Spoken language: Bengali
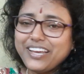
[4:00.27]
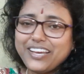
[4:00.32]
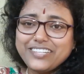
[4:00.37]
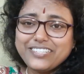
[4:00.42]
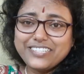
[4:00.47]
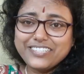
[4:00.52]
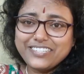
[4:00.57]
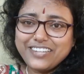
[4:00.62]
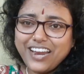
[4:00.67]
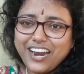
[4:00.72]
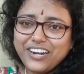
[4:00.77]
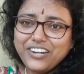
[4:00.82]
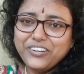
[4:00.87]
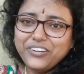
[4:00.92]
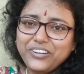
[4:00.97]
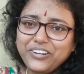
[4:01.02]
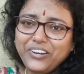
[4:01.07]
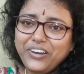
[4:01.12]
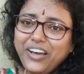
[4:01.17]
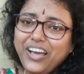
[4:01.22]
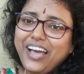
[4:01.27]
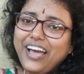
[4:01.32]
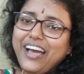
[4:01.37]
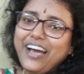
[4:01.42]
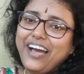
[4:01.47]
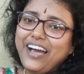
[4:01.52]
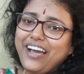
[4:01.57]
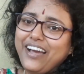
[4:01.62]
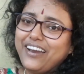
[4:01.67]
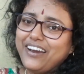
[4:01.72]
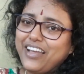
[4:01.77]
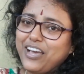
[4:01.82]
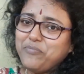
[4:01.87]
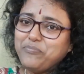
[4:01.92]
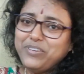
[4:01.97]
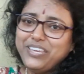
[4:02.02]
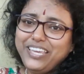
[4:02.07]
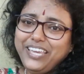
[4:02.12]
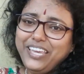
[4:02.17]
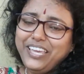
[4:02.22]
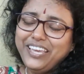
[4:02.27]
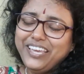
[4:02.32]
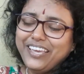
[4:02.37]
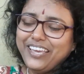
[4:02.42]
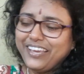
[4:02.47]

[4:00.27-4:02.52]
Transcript: পরীক্ষা স্টার্ট হলো আর আমি